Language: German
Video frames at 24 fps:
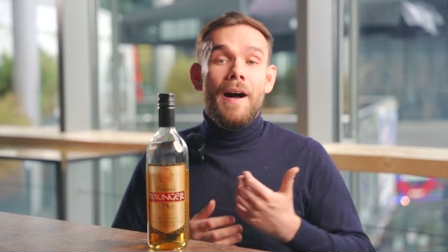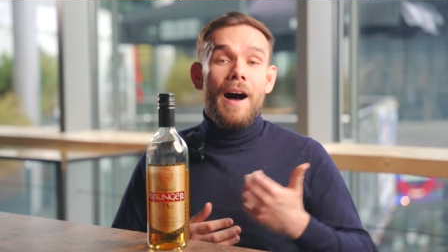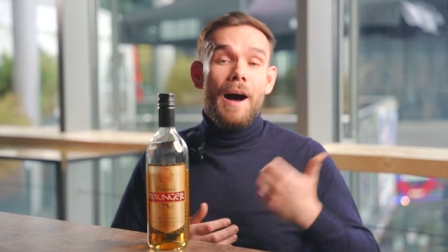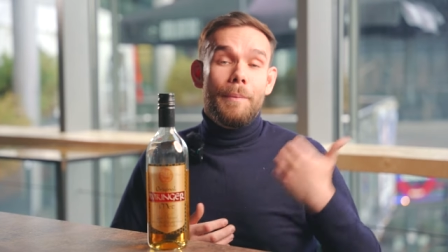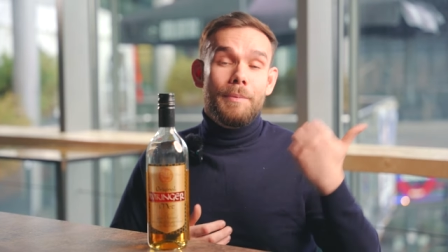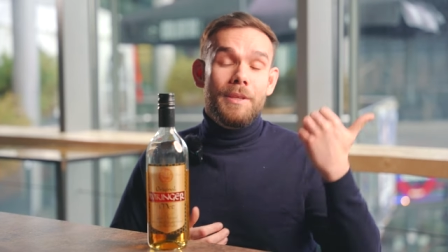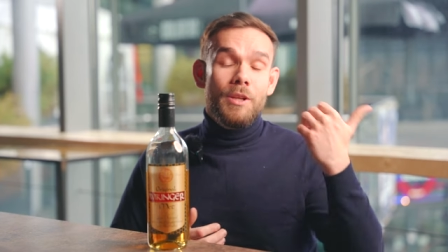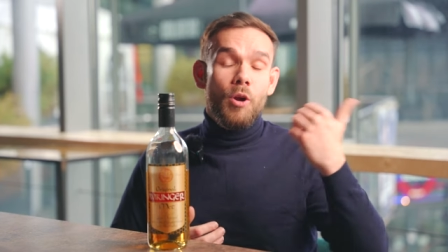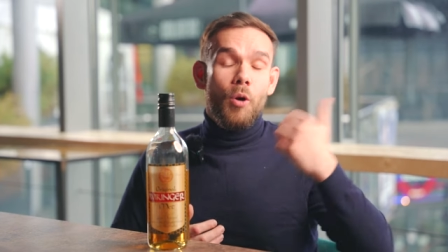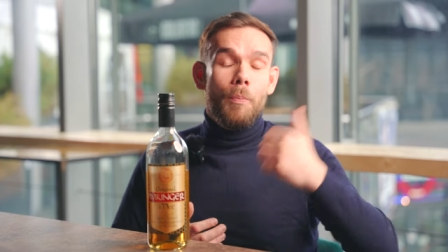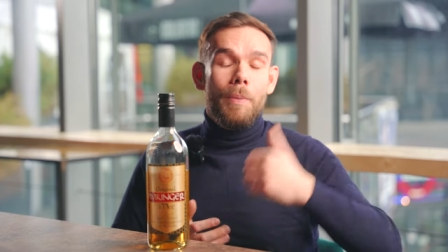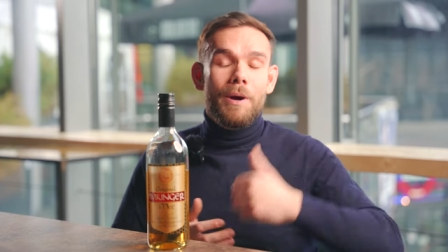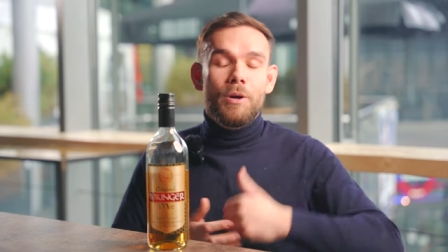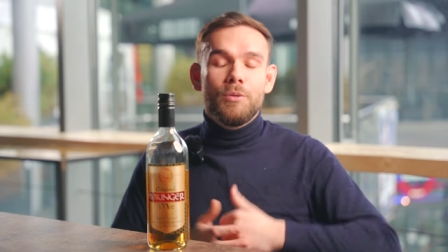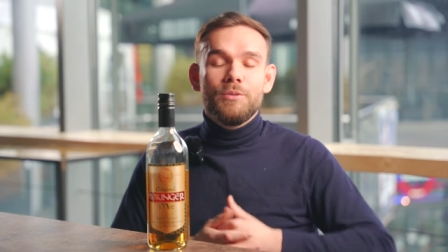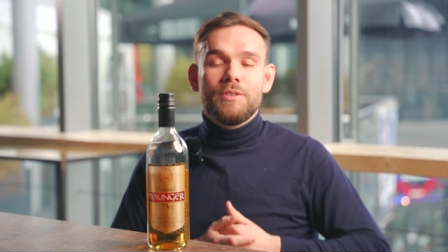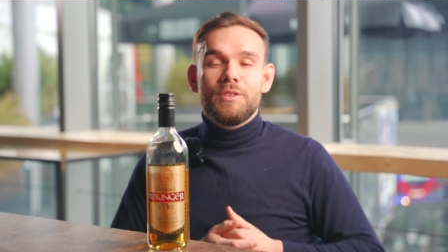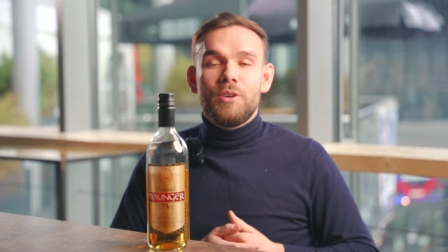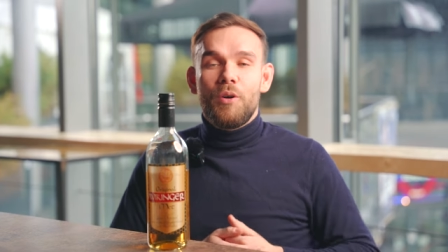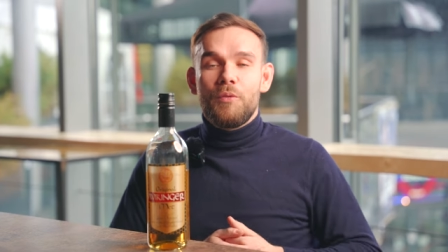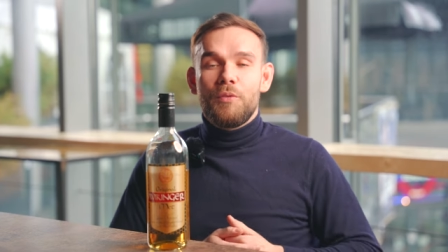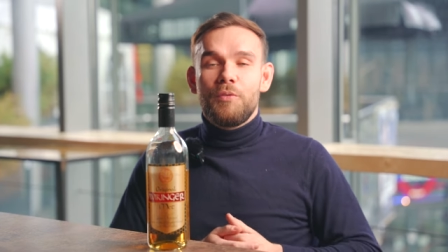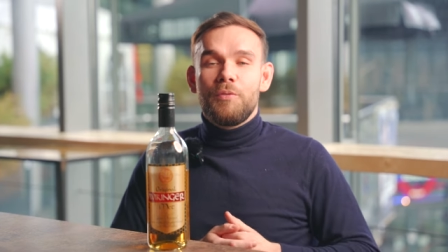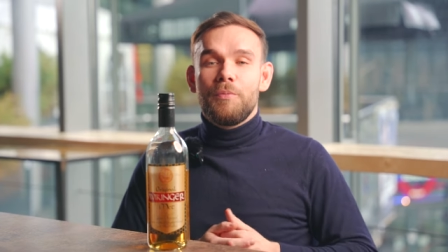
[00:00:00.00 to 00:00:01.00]
habe den auch bei
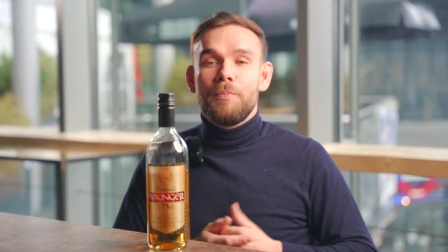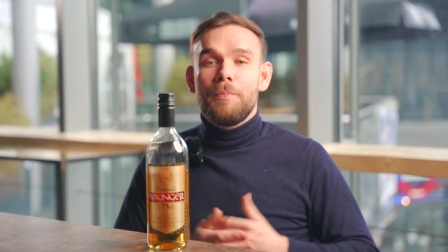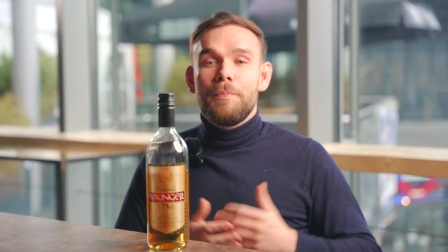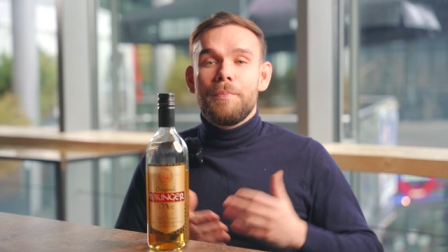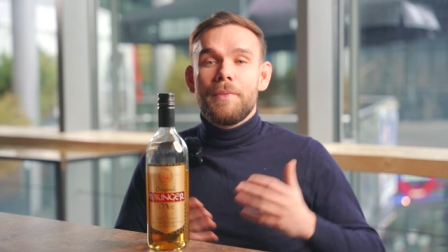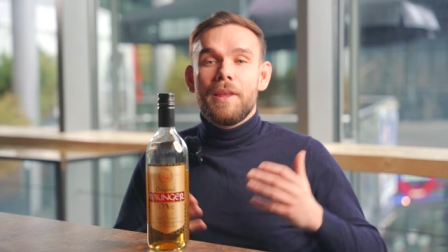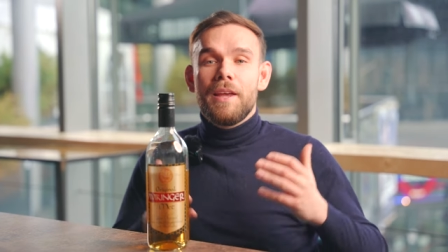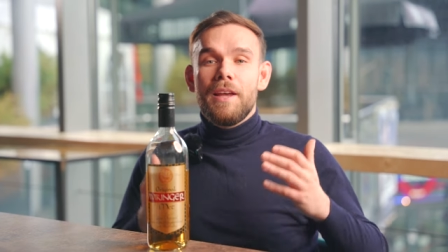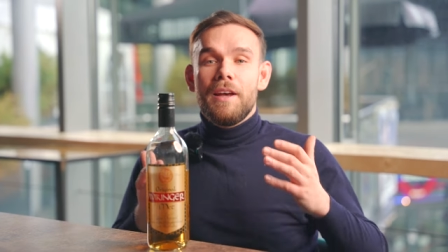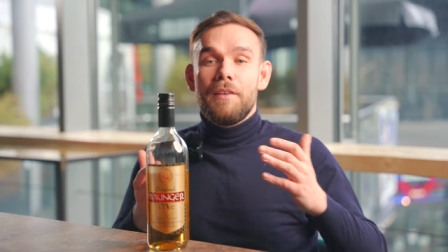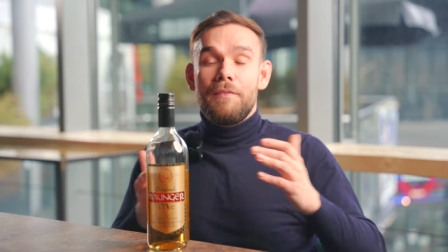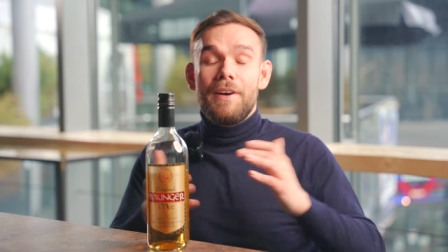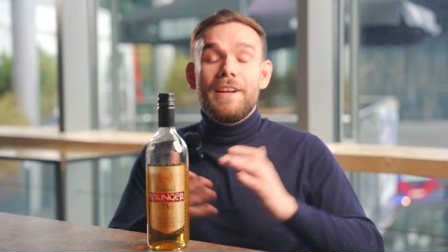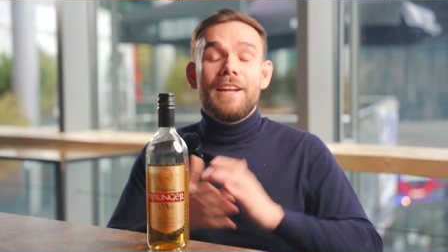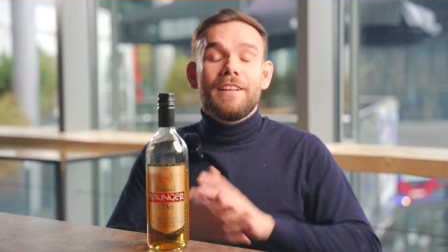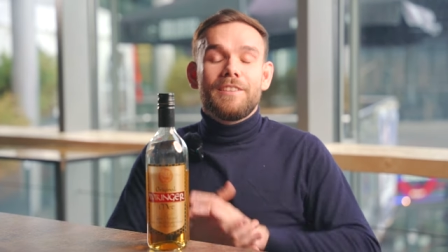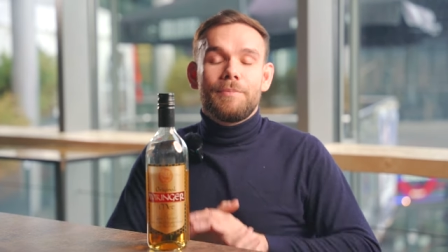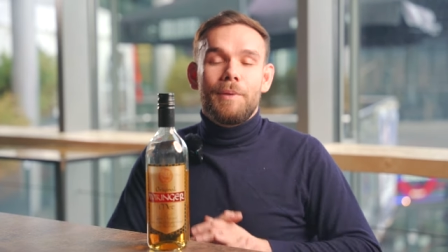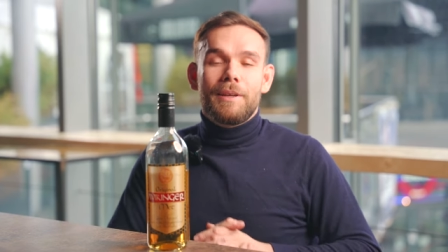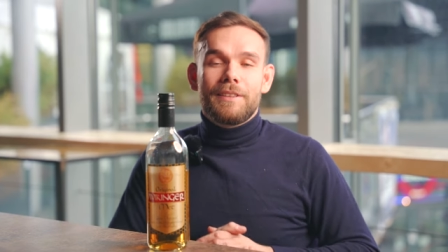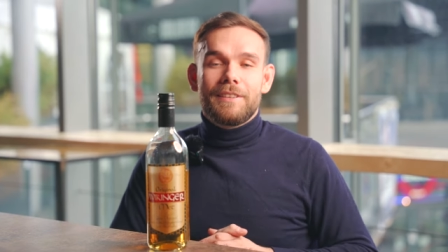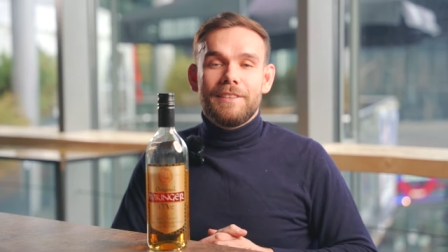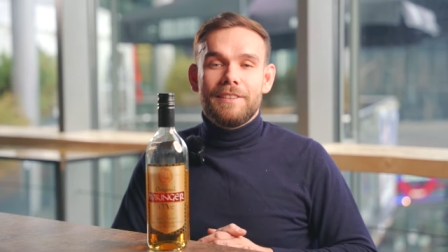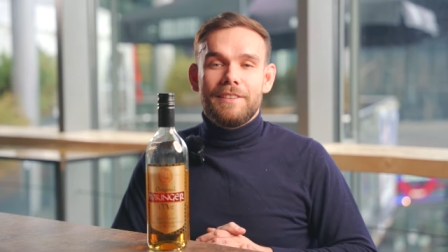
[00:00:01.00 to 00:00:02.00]
uns auf dem
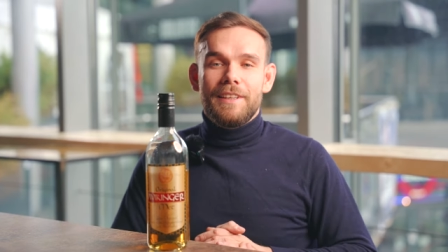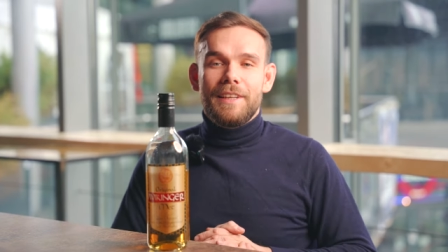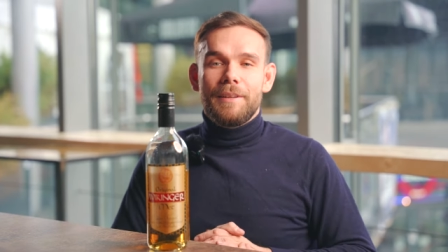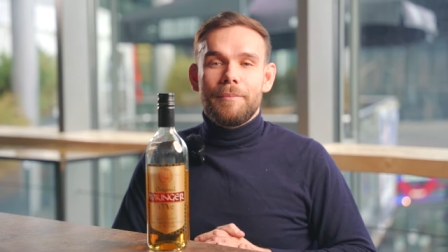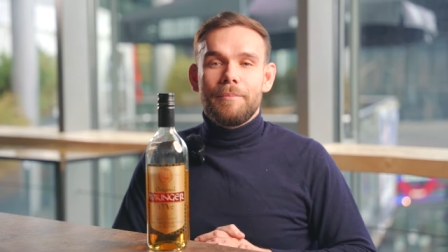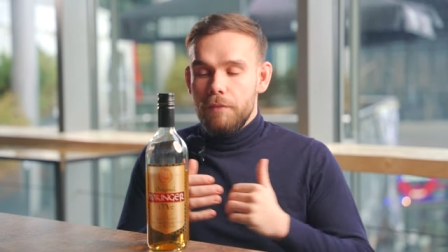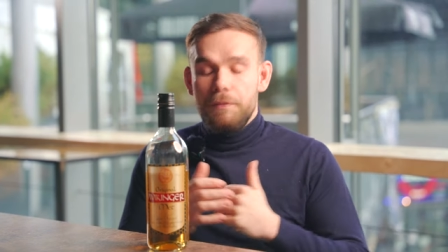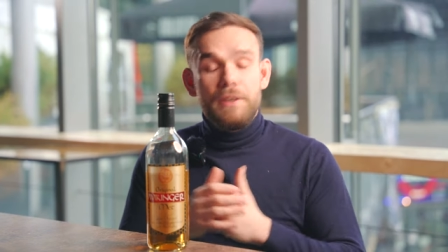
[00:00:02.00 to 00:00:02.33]
Weihnachtsmarkt gesehen.